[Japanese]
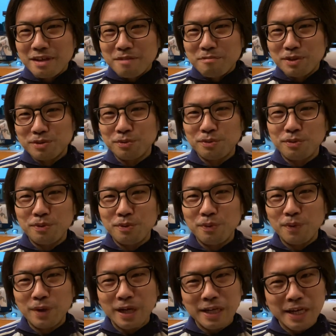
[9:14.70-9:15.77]
まあ、その
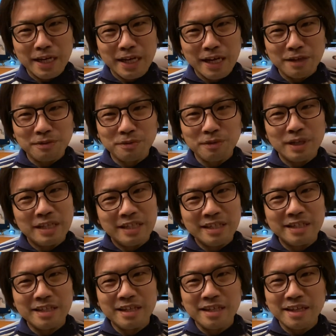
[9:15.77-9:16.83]
おかげがあるとは言い
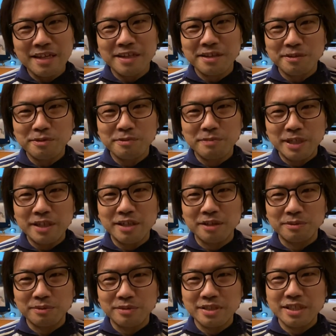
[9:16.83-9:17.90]
切れないけど、まあ、理香
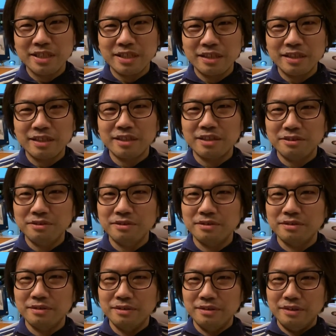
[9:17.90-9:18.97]
子の力だけど
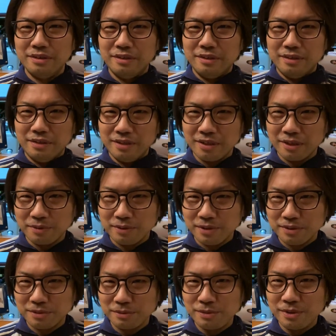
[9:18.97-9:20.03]
理香子は
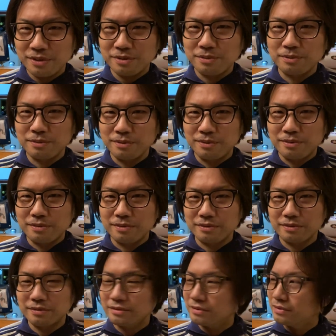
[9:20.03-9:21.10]
すごいそこの
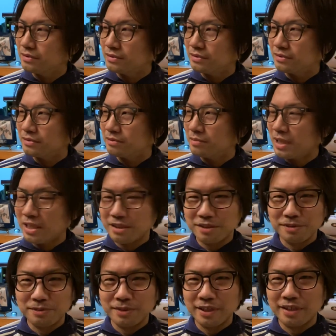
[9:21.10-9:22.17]

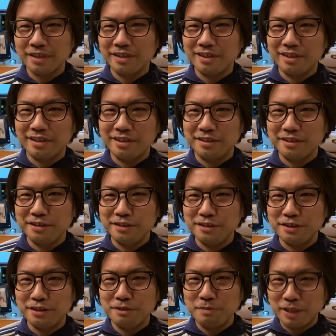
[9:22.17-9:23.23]
バランスの中で
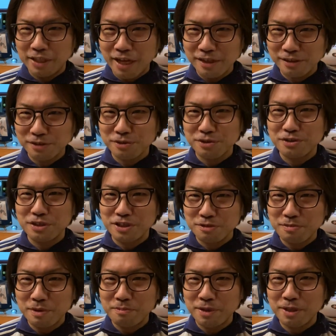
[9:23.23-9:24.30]
今ダンスとしては一
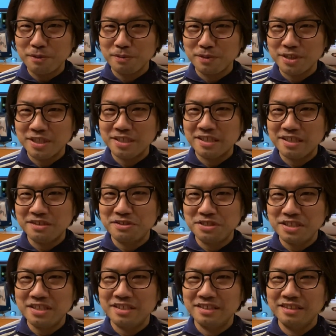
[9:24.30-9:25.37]
番見てほしいです
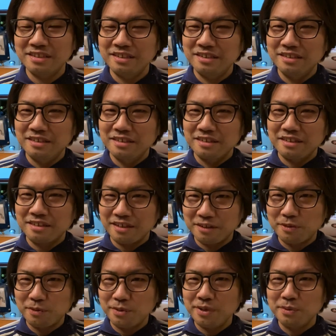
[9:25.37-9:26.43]
しかっ
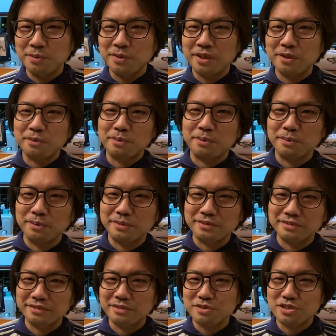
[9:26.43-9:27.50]
こいい女の子
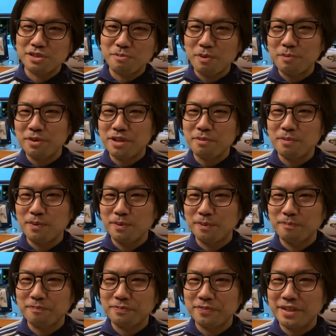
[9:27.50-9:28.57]
としても見ても
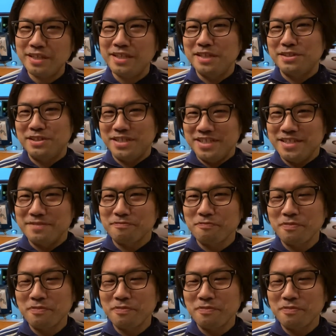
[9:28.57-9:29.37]
いいですし